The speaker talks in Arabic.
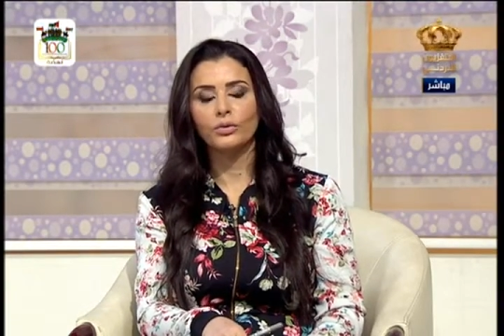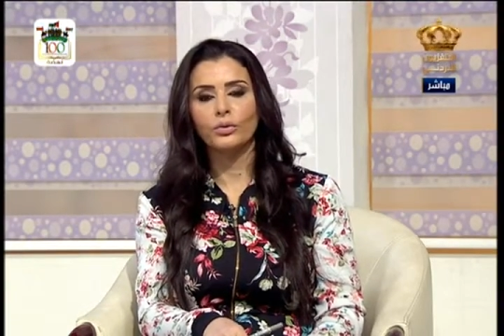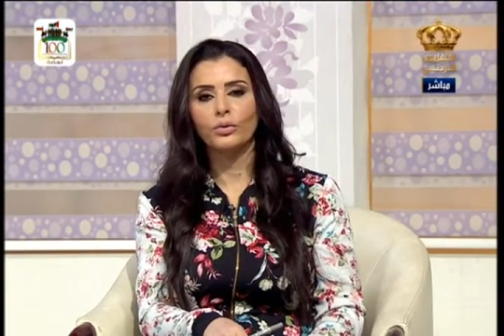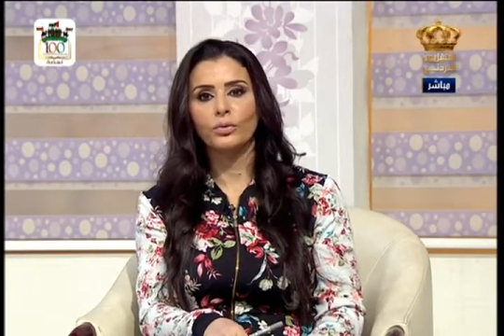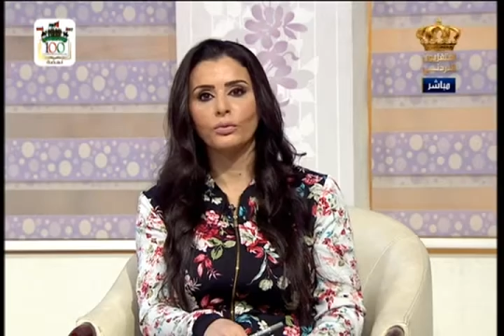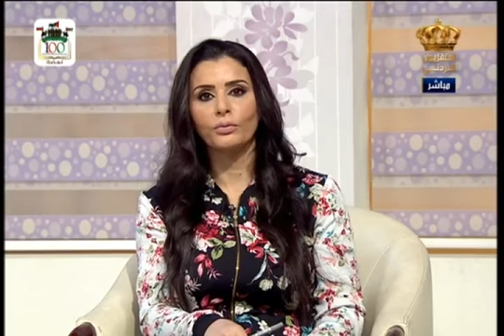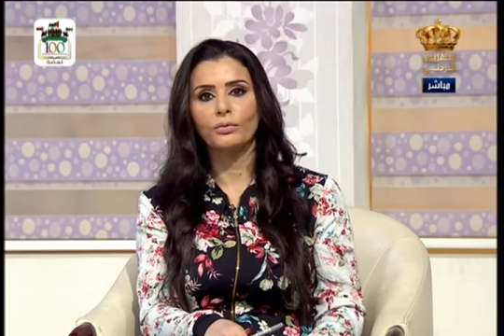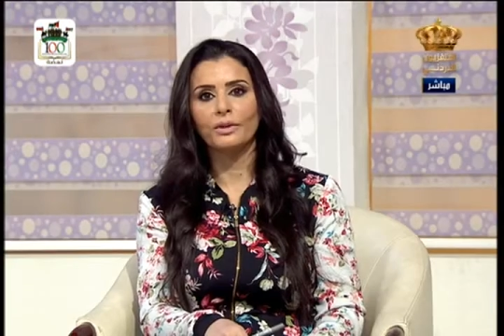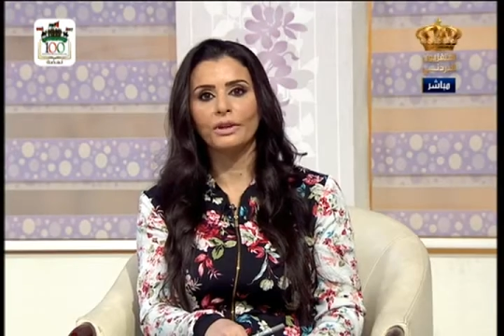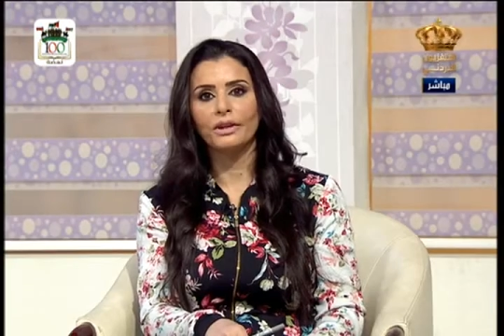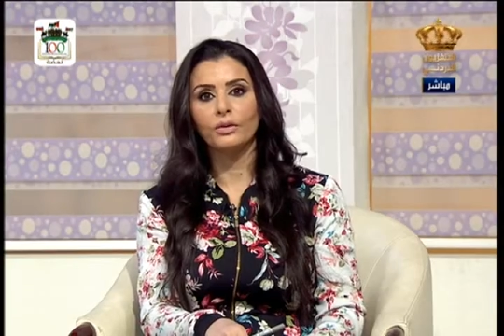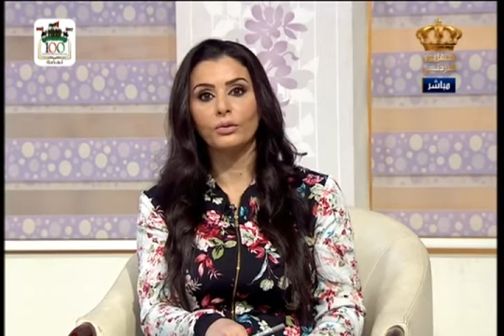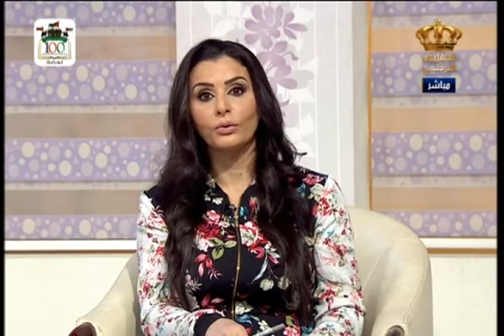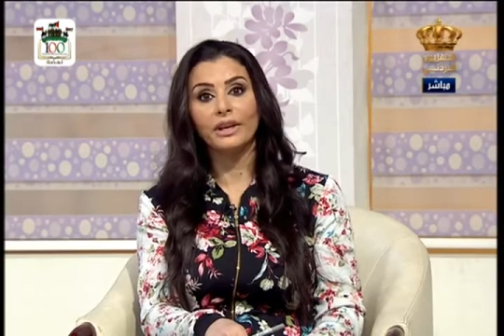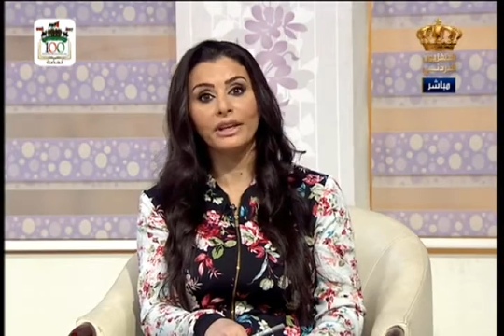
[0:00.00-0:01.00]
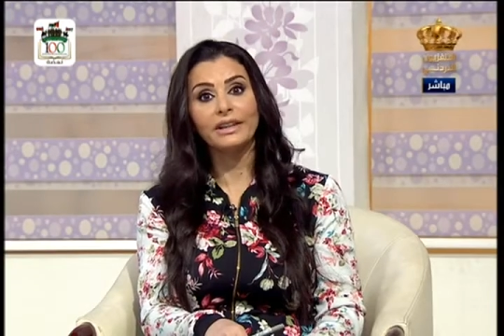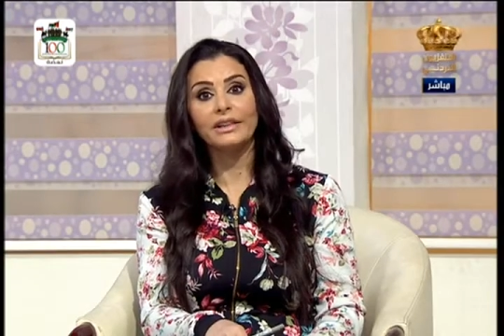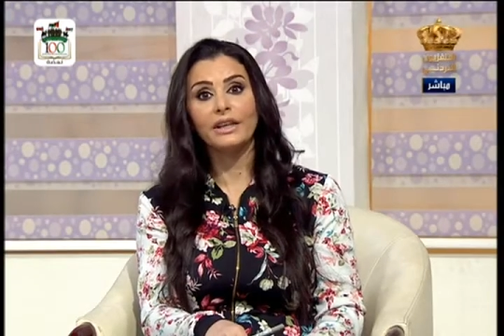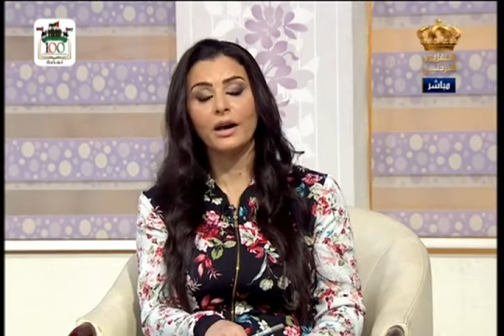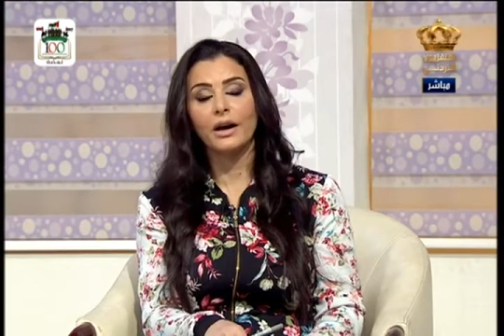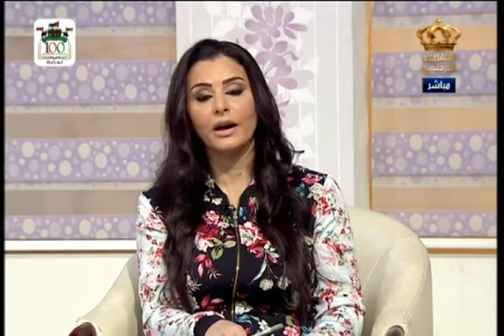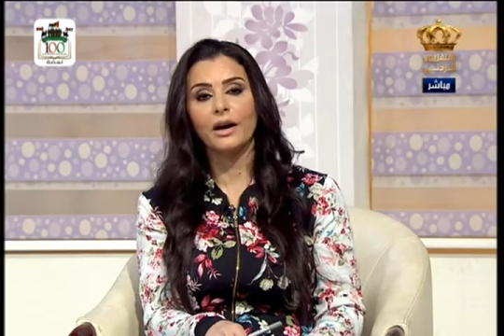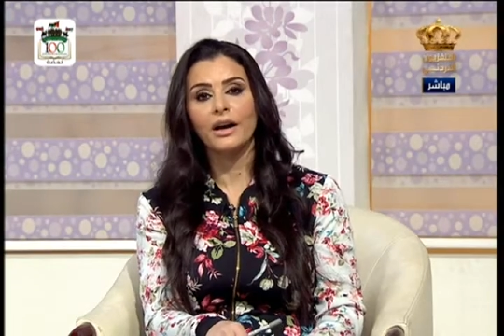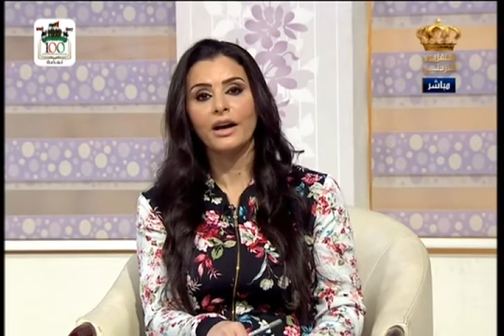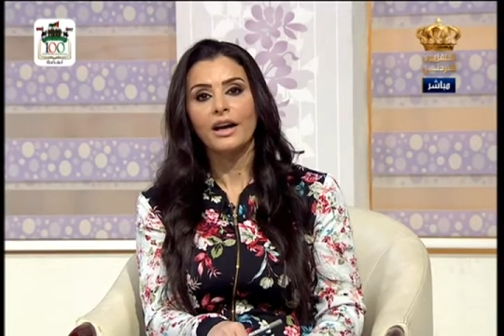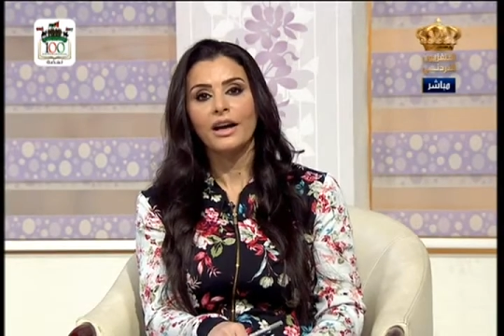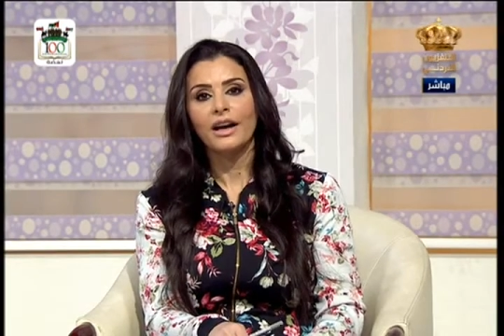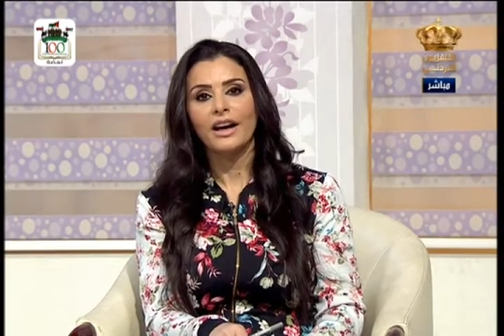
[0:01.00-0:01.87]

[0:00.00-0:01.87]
ومن وايدنا